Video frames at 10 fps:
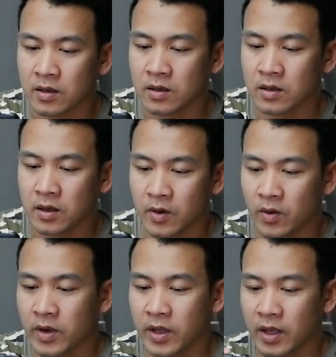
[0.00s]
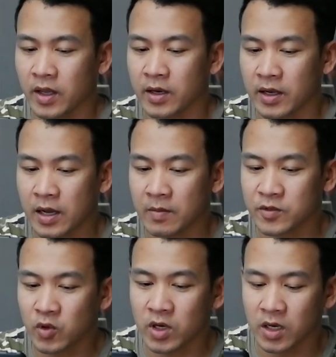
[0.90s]
วางเอาโอเคนะ
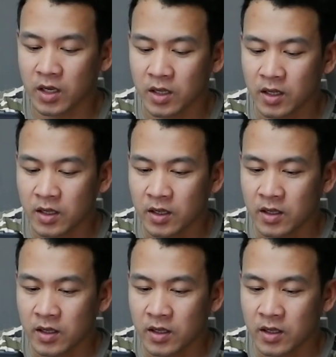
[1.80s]
ครับ ส่วน